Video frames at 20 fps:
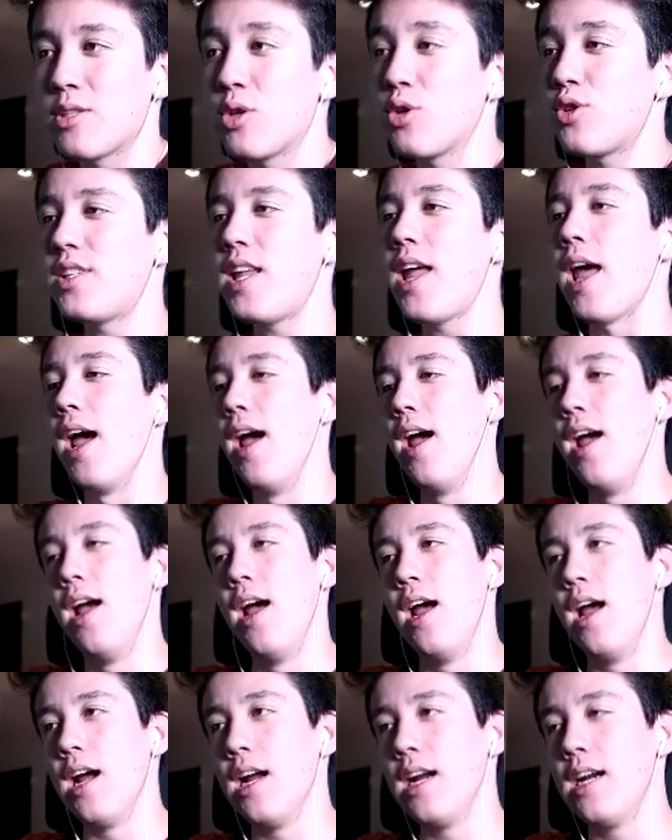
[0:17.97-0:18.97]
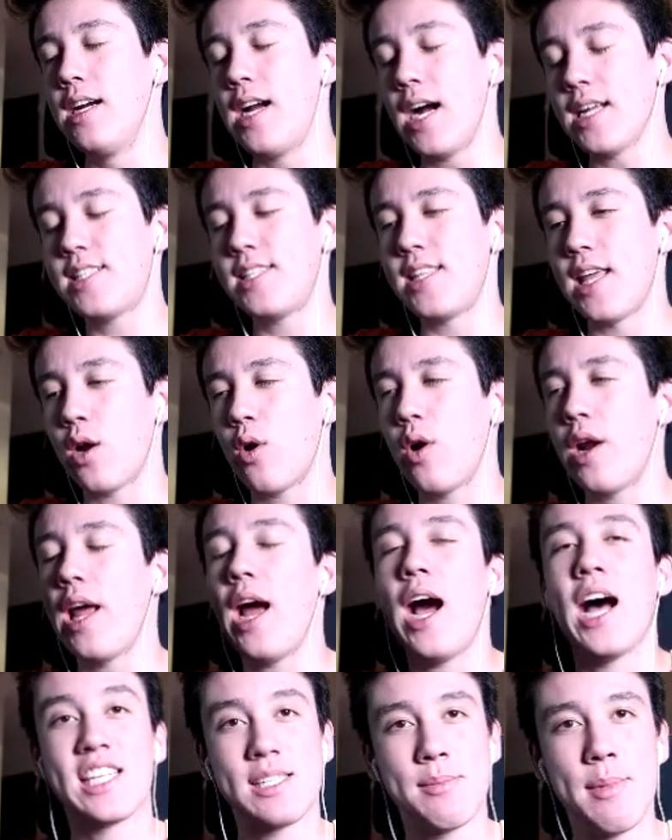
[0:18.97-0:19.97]
そしてガチでこれ
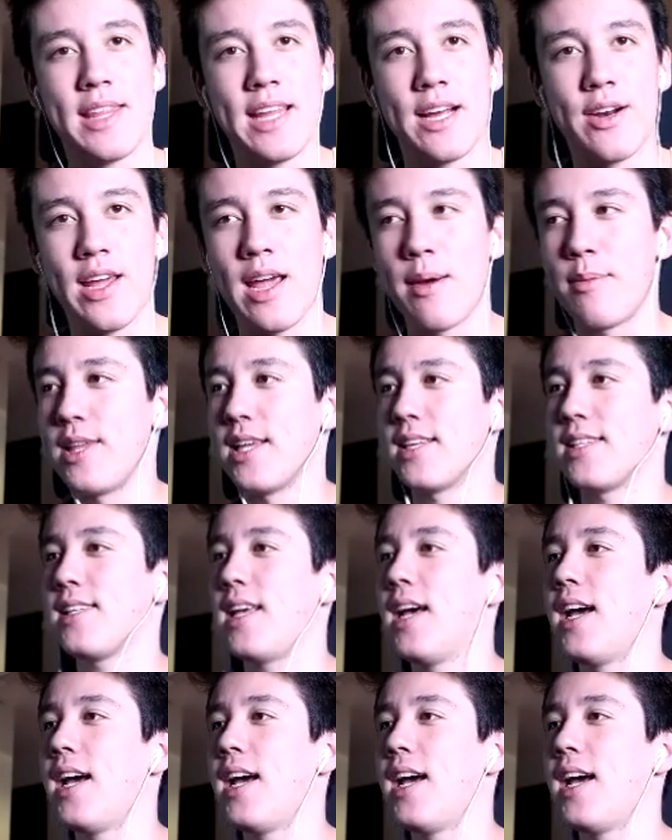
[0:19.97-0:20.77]
初めてやるゲームです。